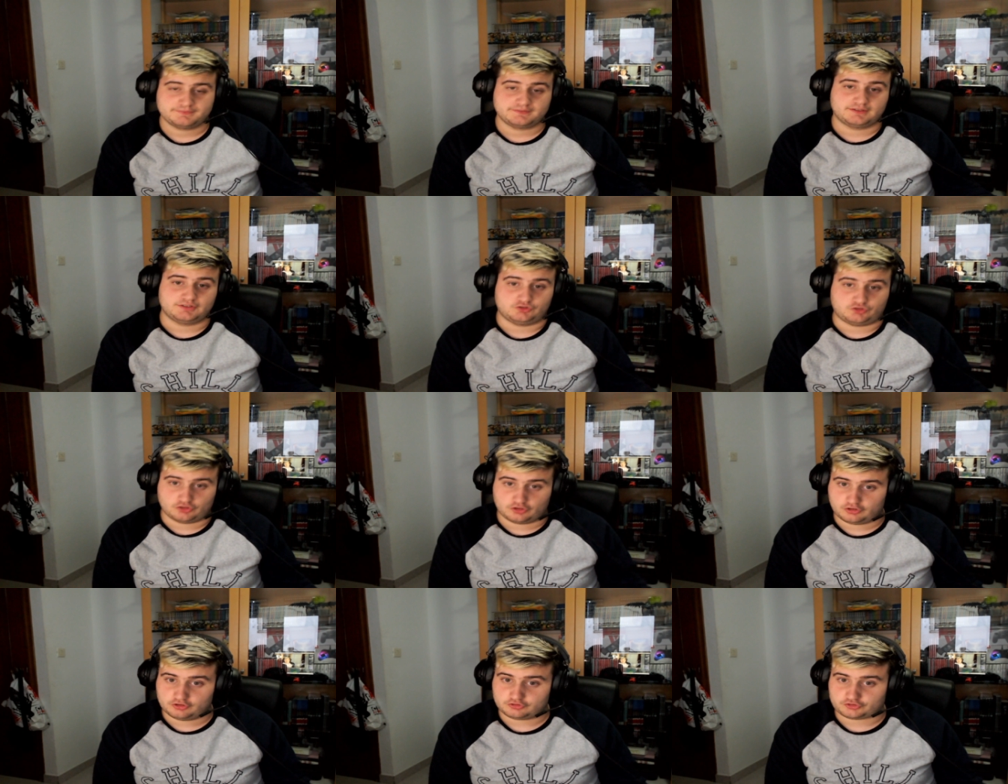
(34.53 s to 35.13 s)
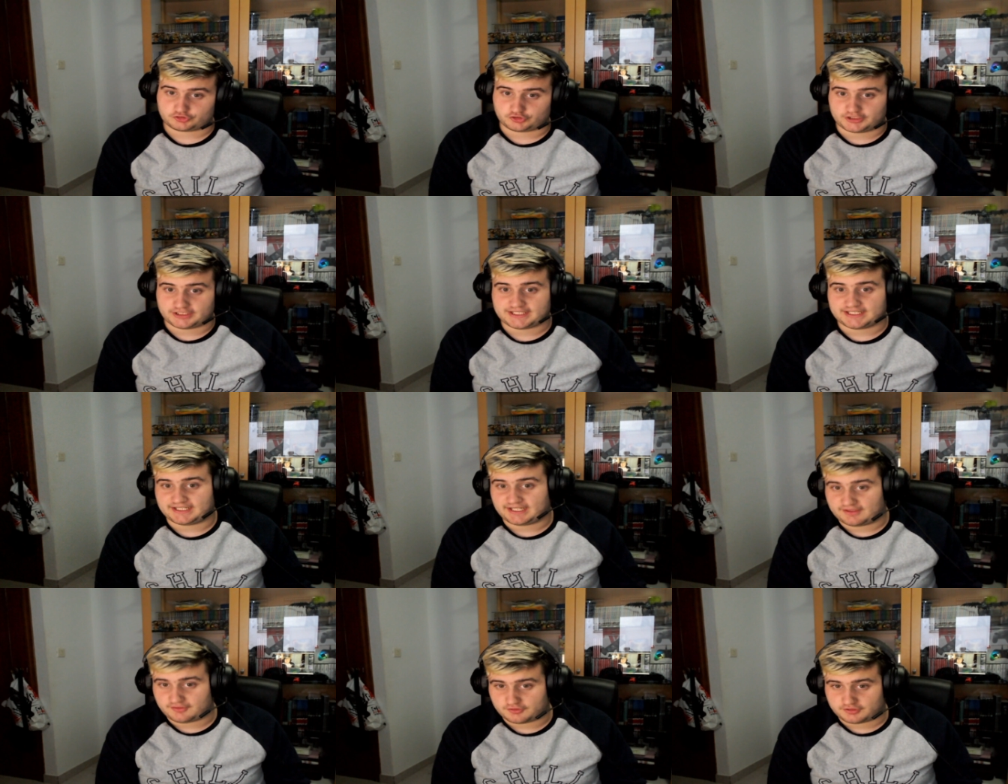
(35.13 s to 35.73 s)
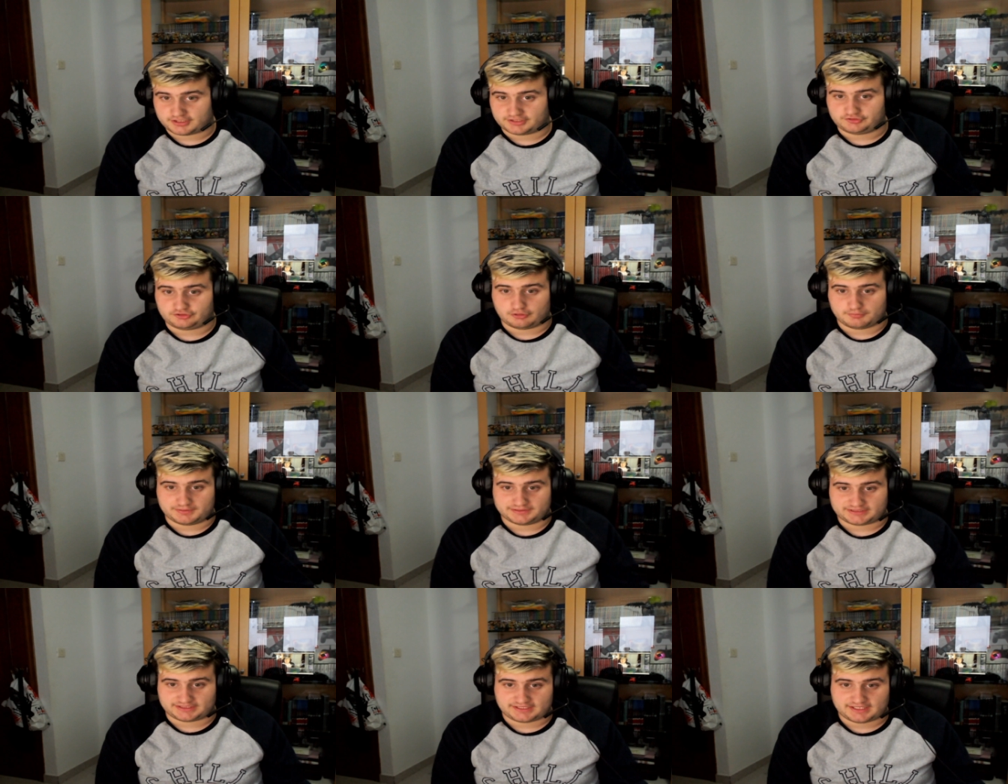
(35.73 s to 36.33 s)
Yo soy creador en
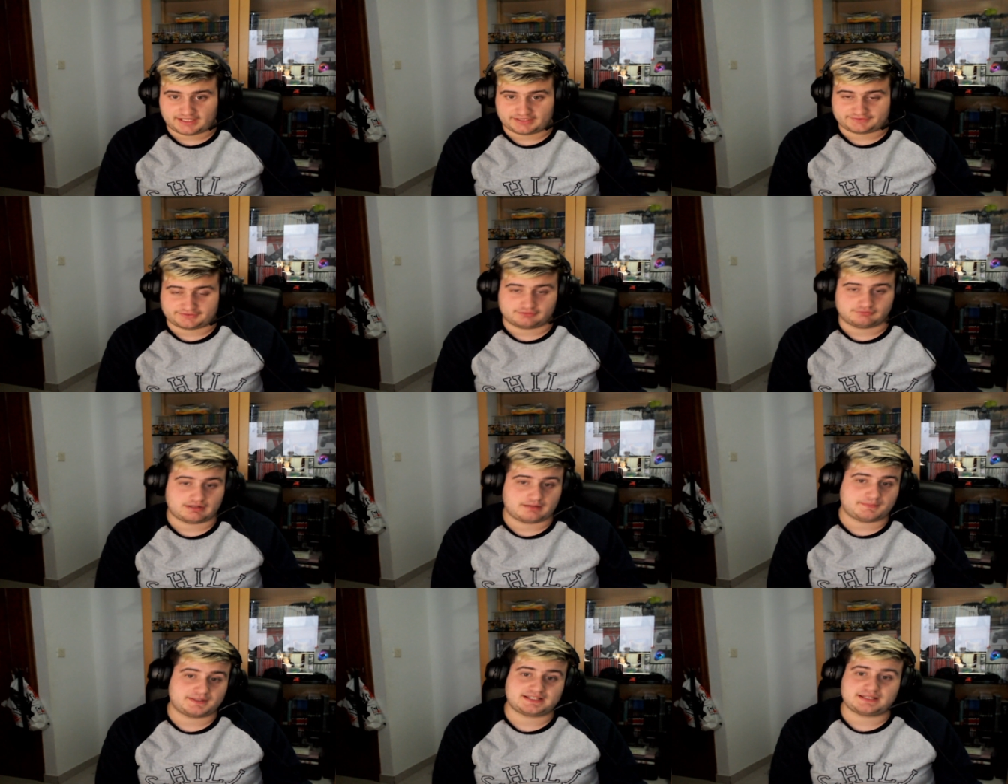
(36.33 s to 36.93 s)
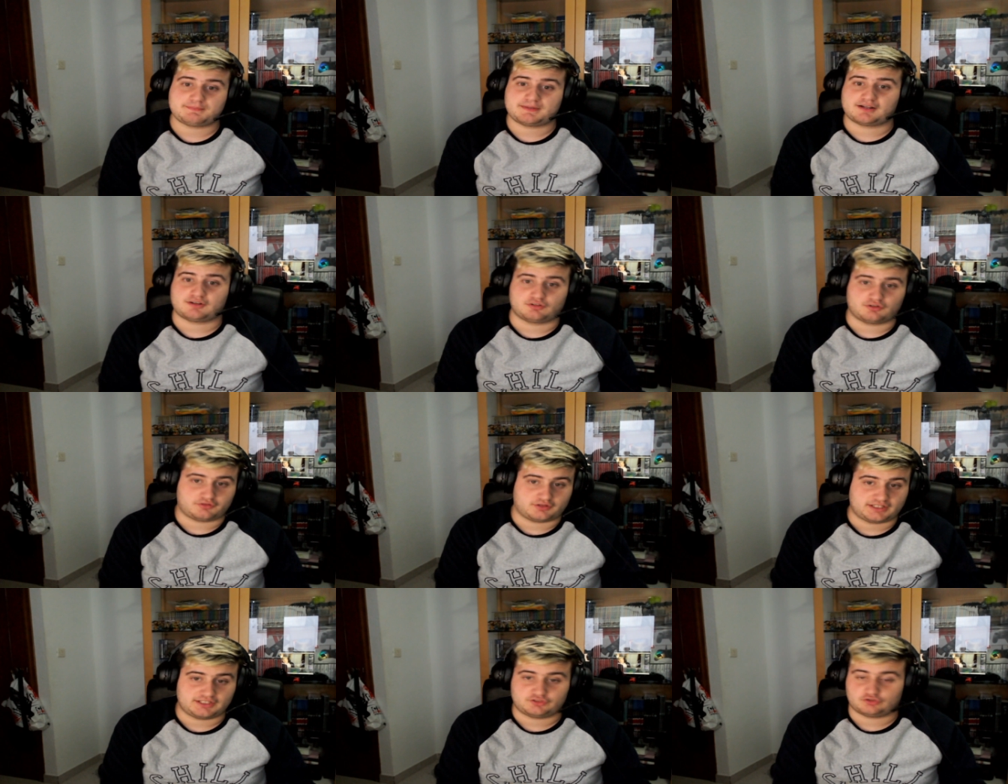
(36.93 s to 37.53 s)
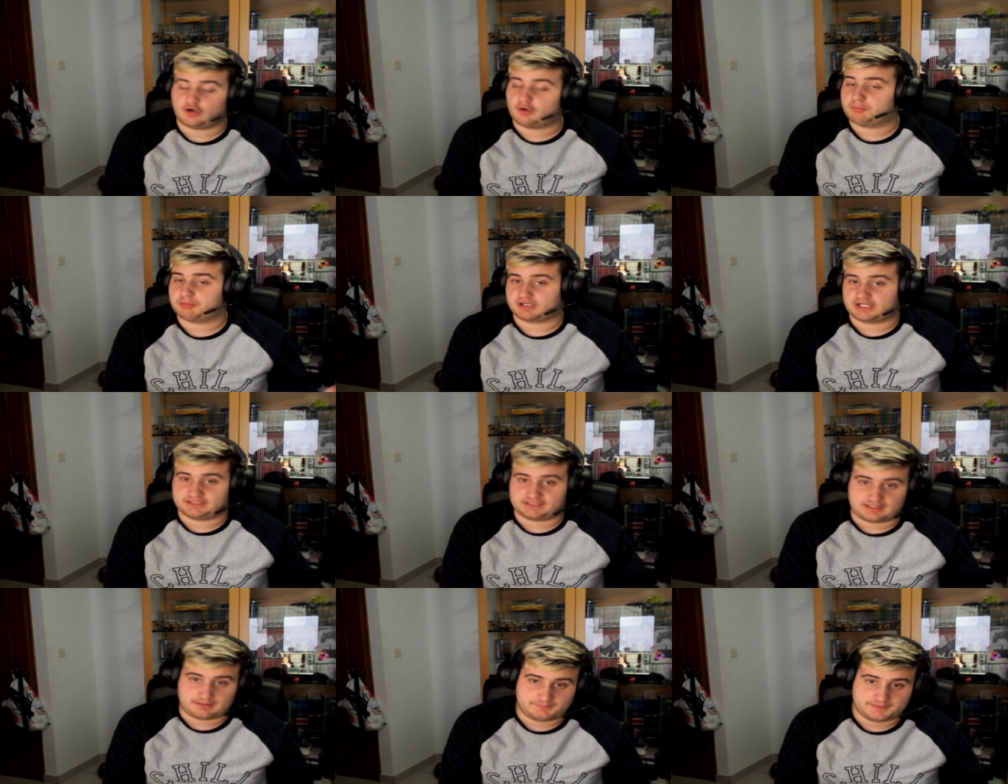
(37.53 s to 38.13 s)
Geometry Dash, seguramente me conoceréis o por
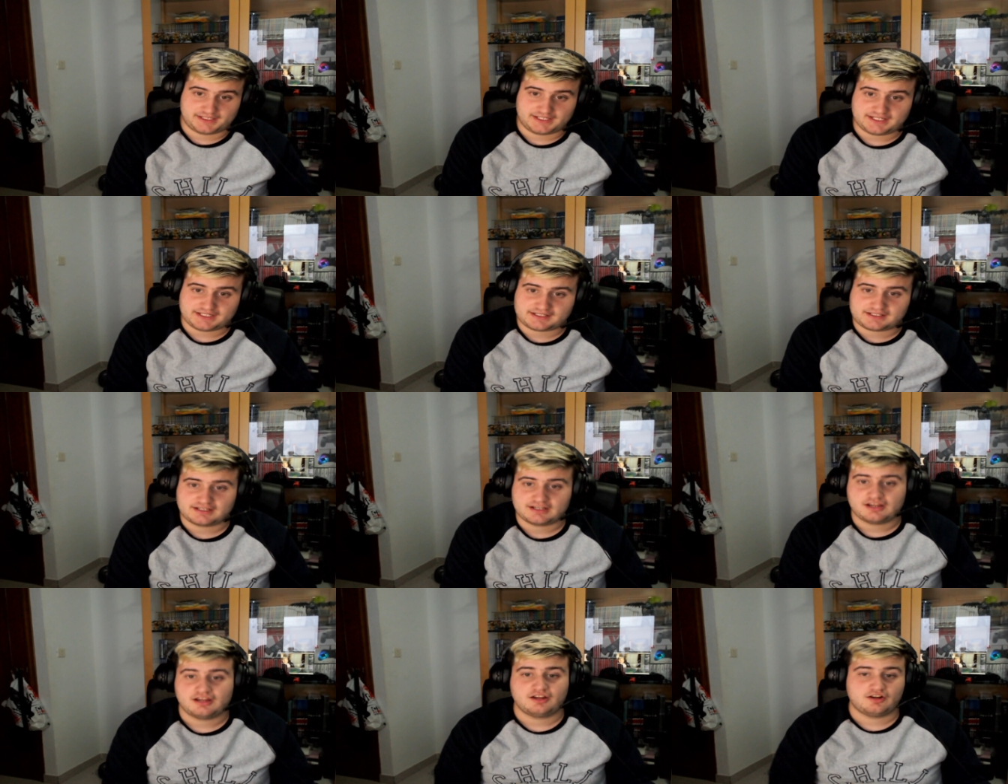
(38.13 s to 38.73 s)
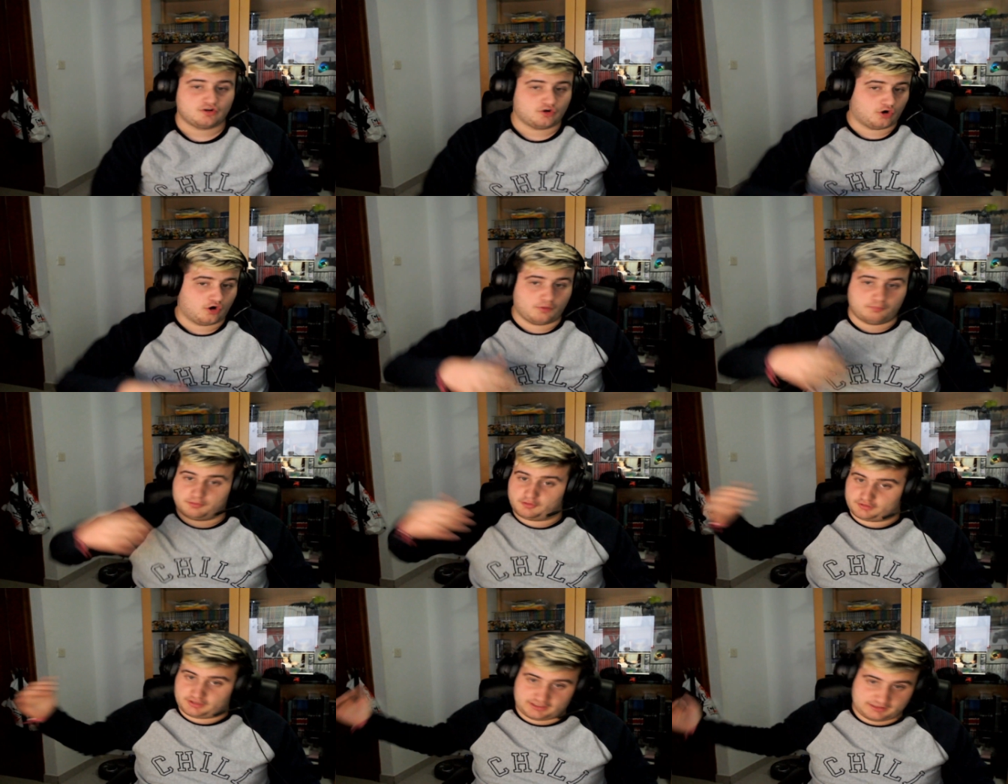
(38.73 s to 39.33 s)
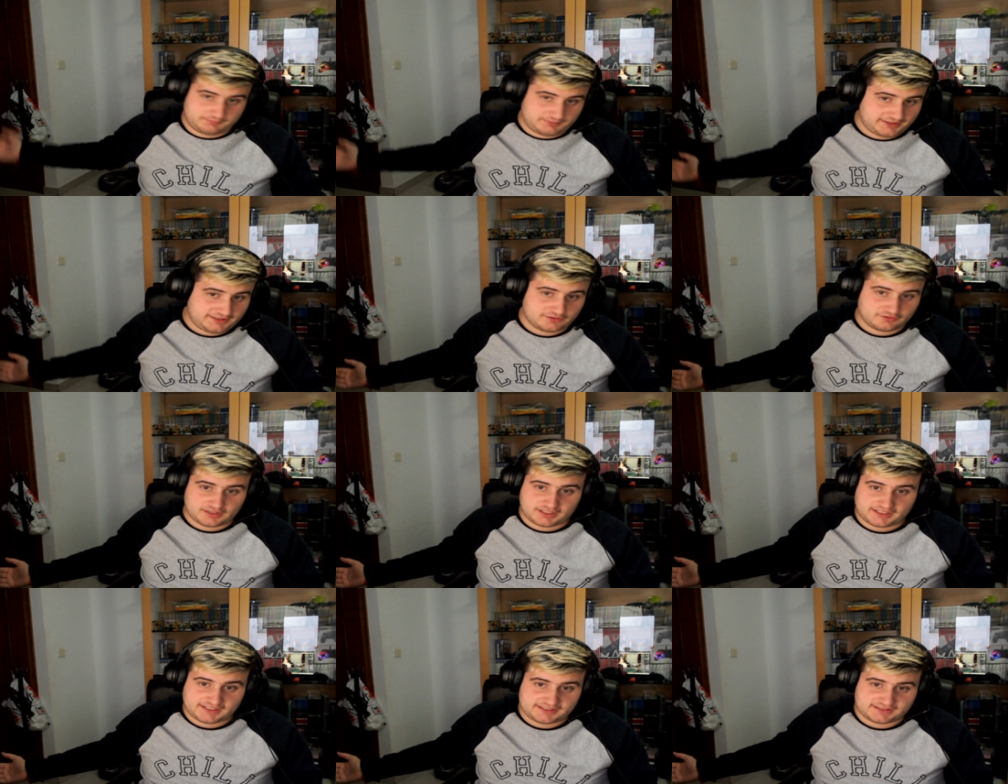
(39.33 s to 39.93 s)
Adramelec o por el vídeo
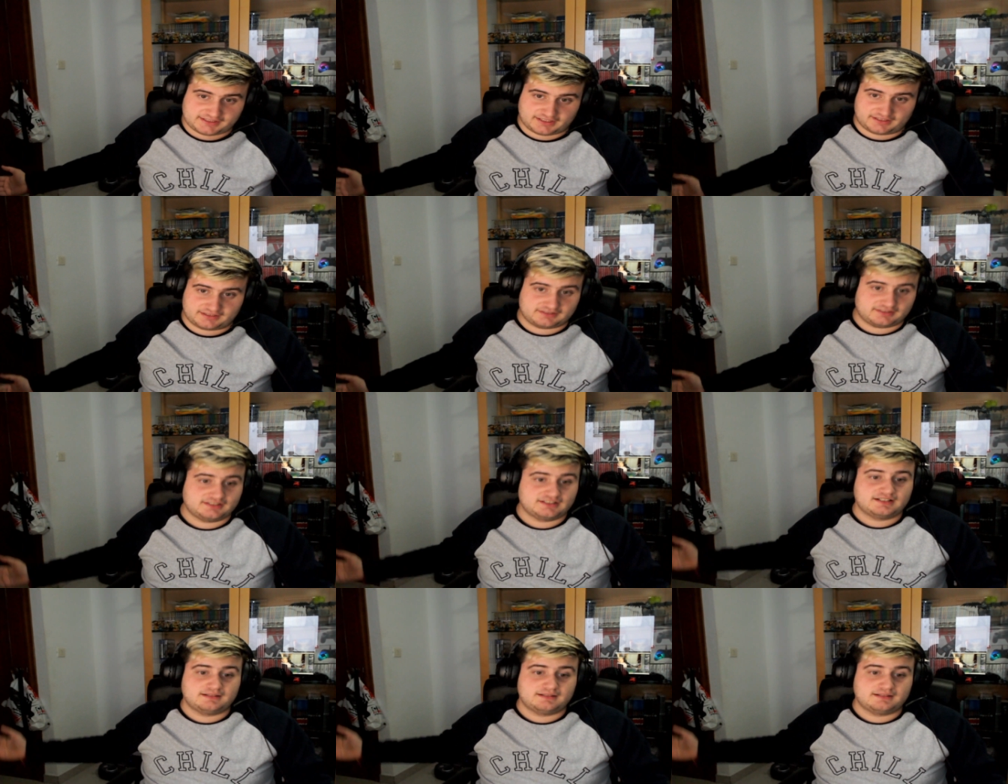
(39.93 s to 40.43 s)
de Guitar,